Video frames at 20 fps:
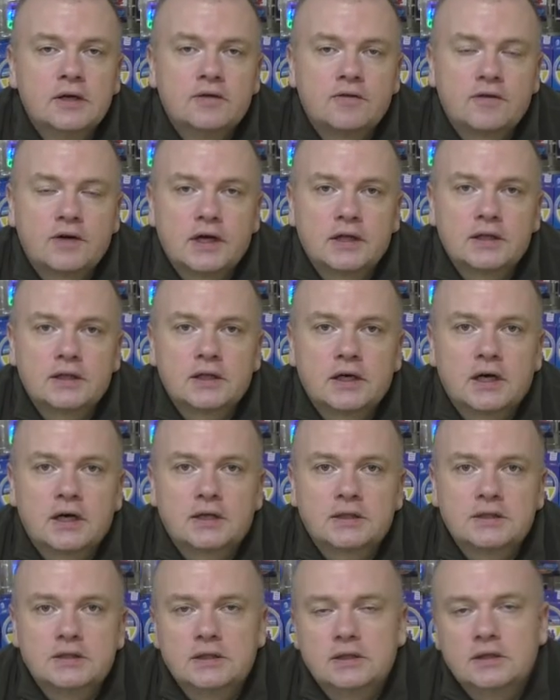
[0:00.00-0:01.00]

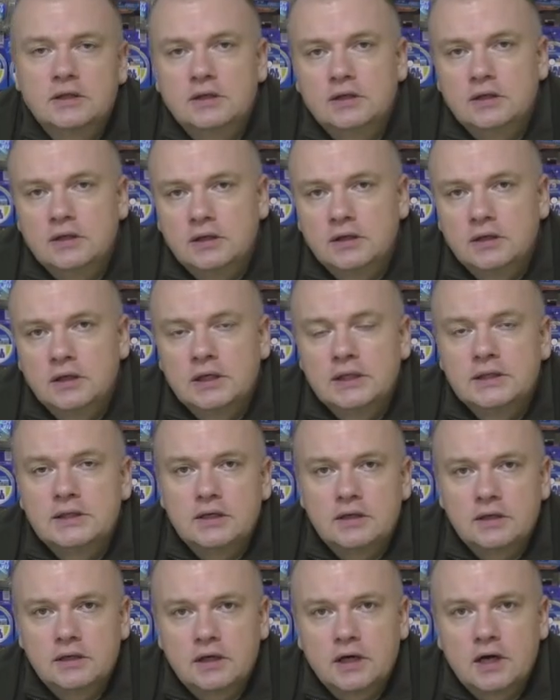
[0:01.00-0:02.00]
ВКонтакте и
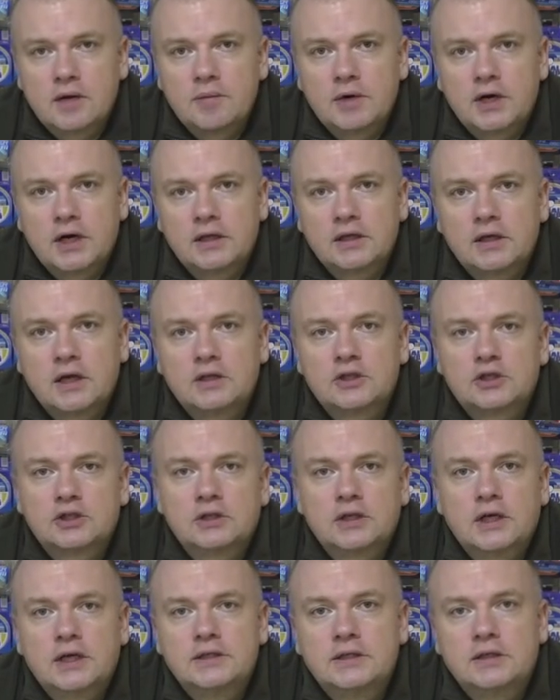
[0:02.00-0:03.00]
телеграм канал.
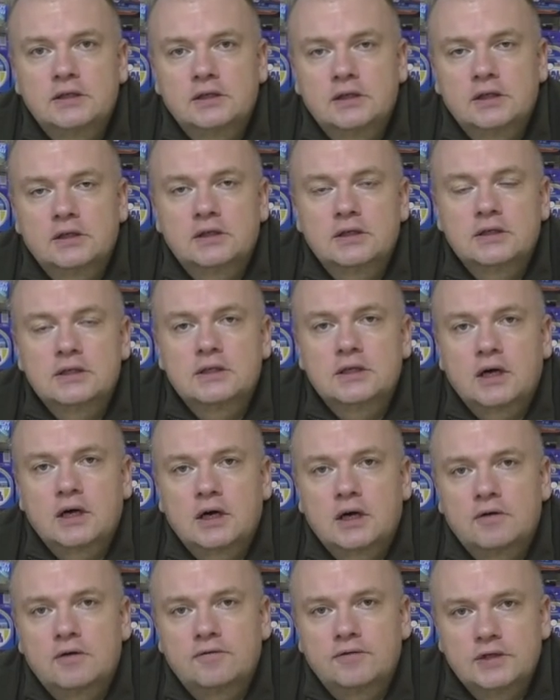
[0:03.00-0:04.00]
Желательно это
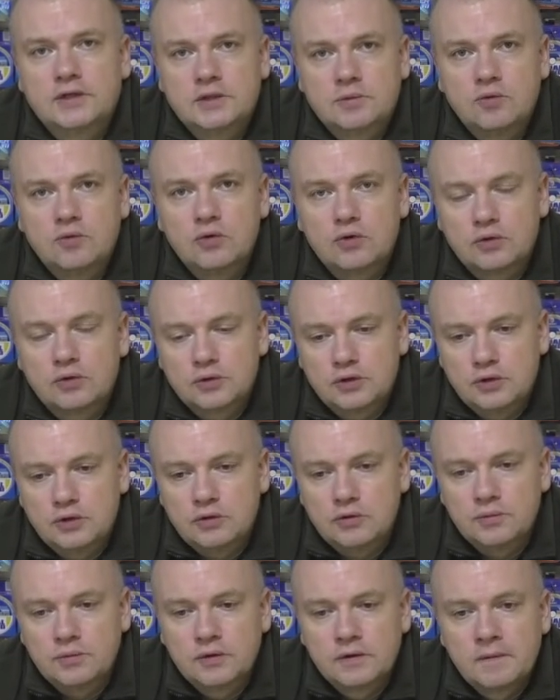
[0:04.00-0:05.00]
инстаграм фейсбук
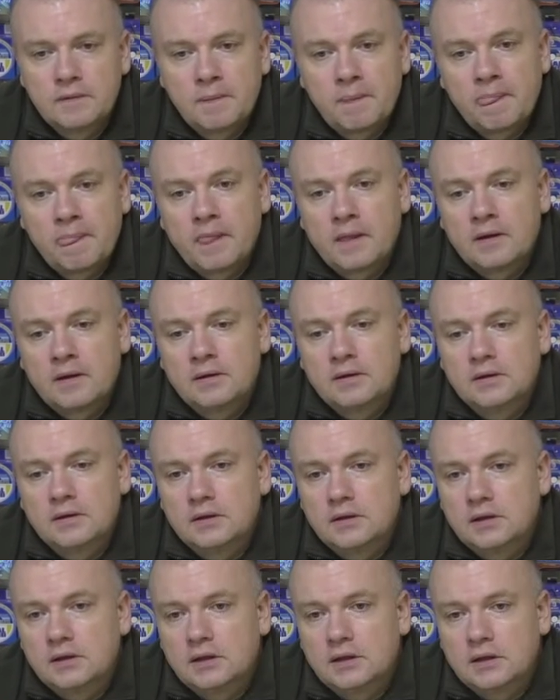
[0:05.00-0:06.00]
Rutube.
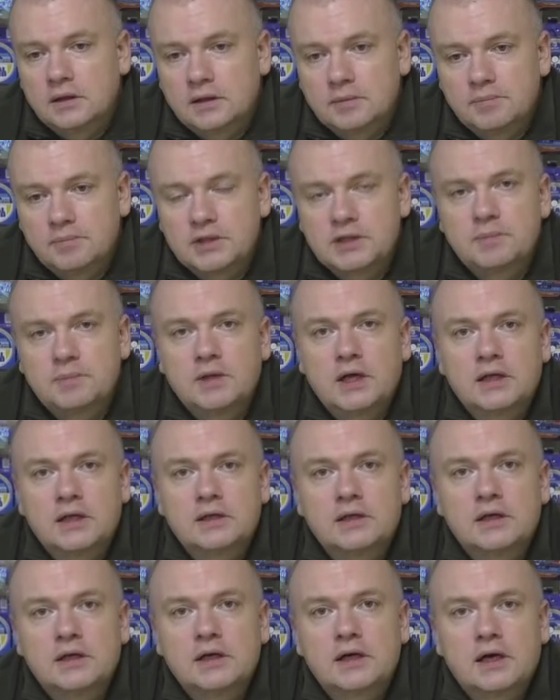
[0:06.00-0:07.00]

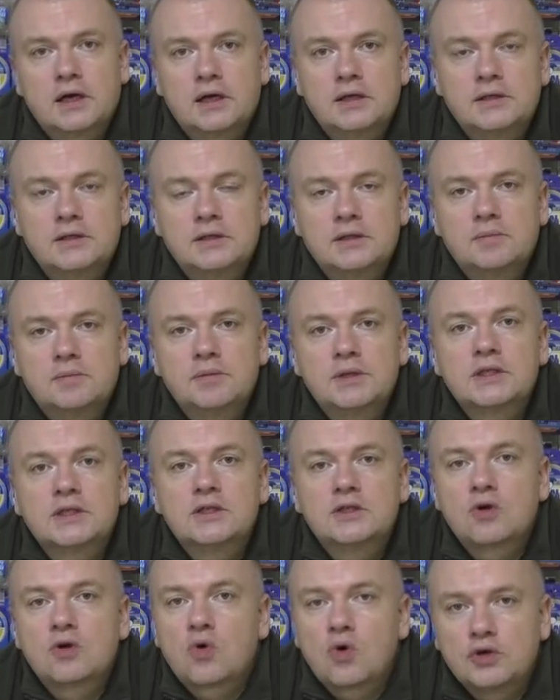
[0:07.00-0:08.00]
Бесплатная гарантия,
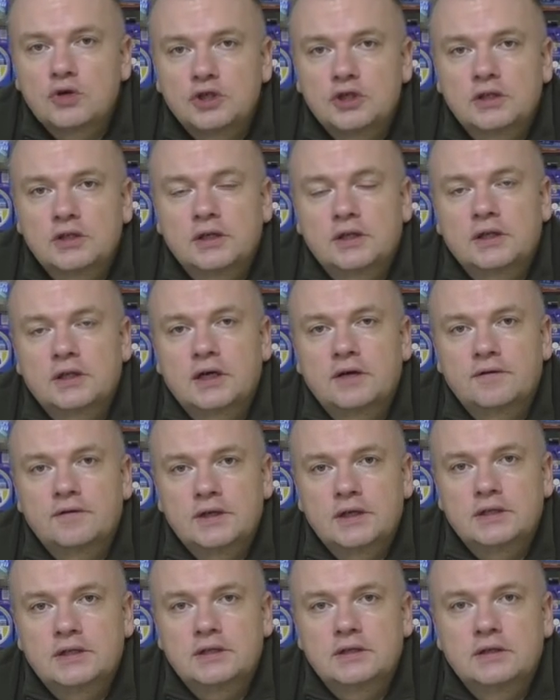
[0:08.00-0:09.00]
бессрочная на
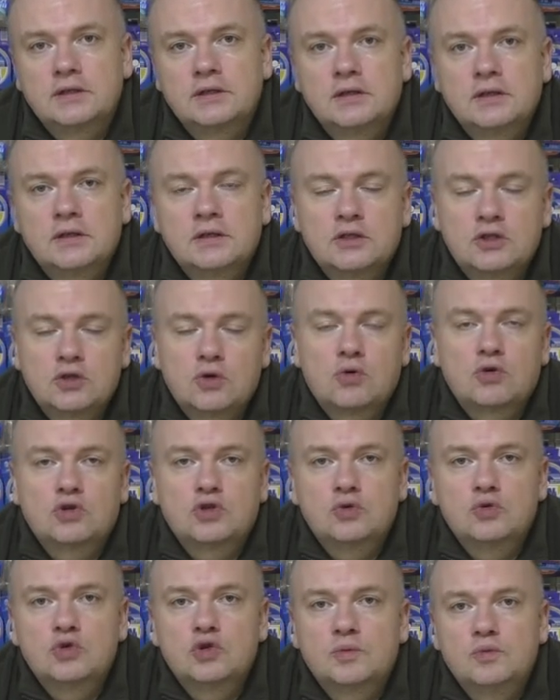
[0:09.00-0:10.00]
весь срок
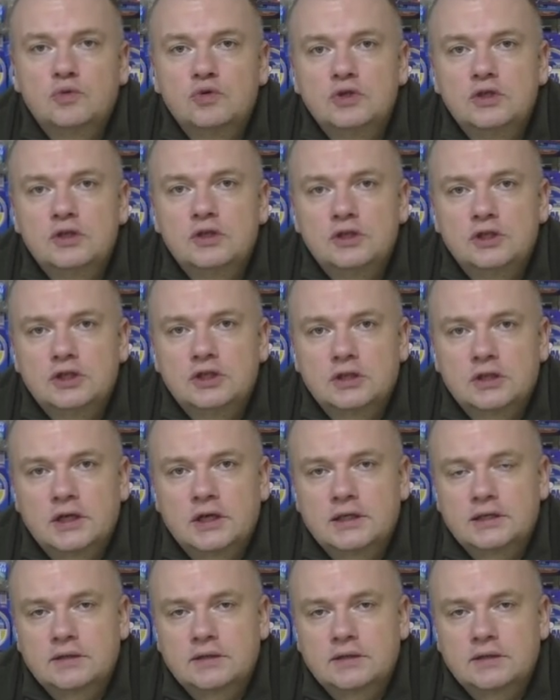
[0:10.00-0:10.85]
службы удилища на